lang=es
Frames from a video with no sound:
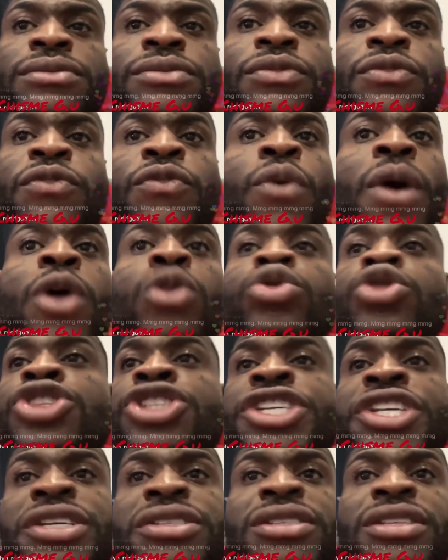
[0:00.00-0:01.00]
Fue un
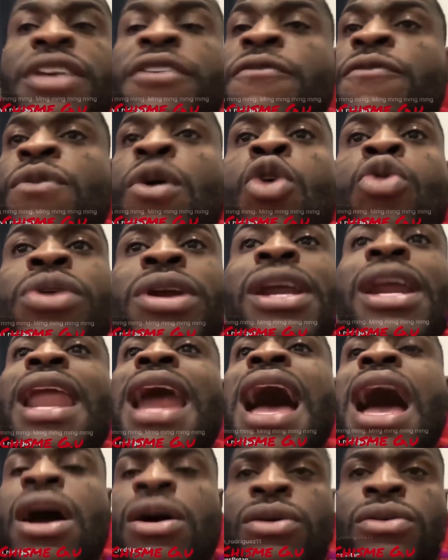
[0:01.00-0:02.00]
chiste, fue un
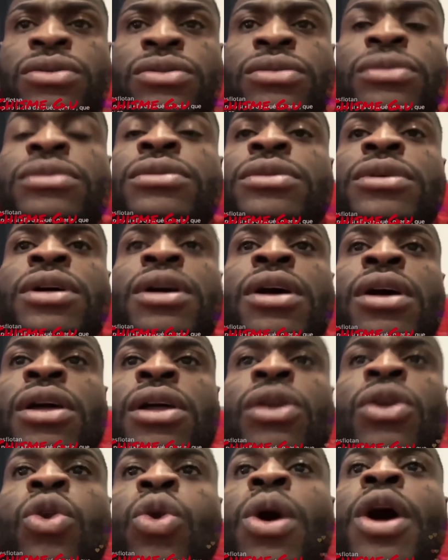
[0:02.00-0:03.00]
relajo.
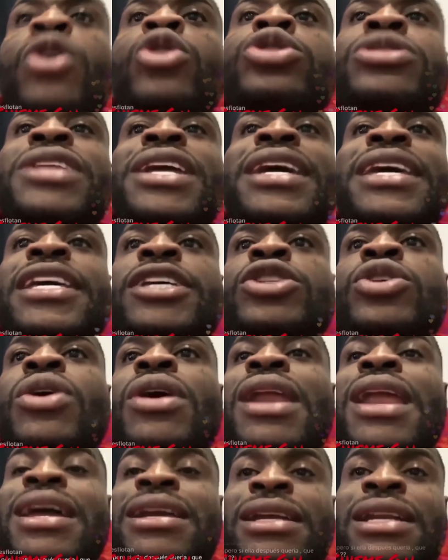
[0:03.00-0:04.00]
Luego usted quiso
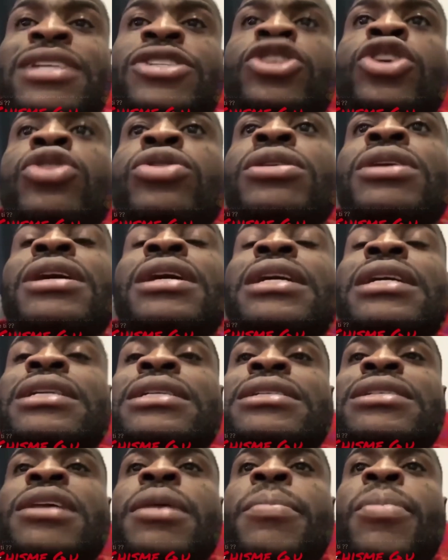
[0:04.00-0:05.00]
que la relación
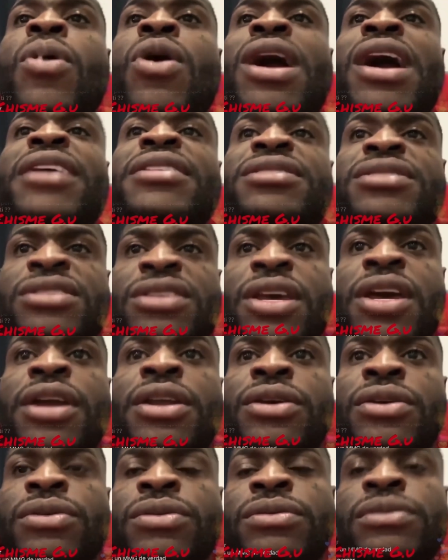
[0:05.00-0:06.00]
se ponga en
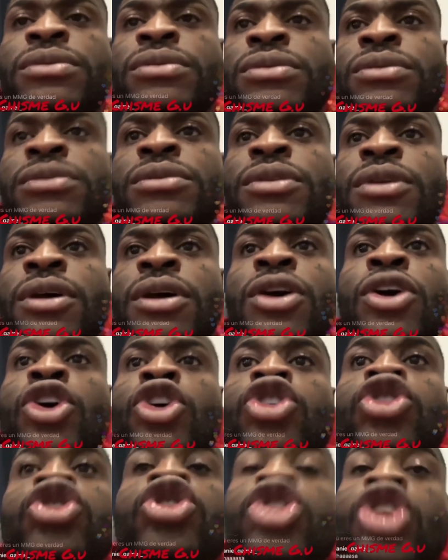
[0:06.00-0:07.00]
serio.
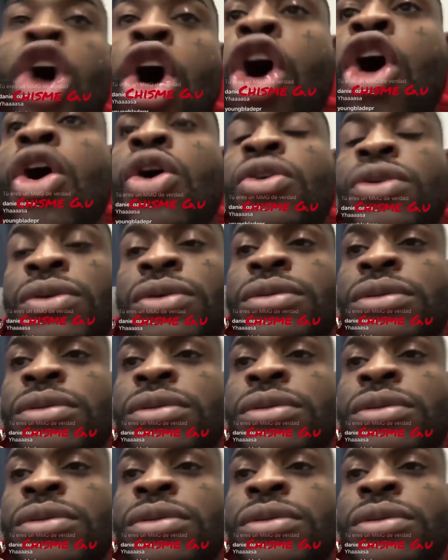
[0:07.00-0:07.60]
Yo